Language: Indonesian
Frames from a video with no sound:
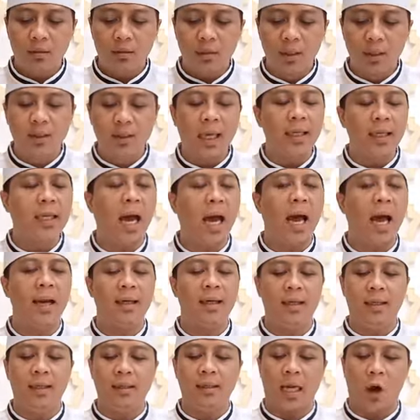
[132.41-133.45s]
Terjadi
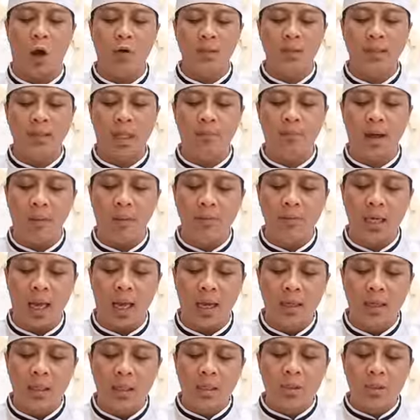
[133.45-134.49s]
aneh. Naun
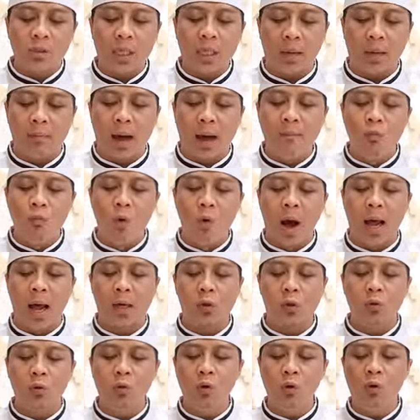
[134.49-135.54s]
sababna? Sabab
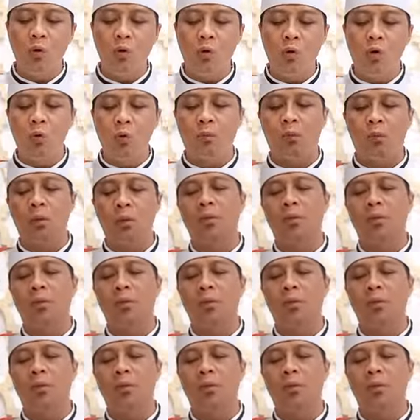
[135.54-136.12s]
waruhu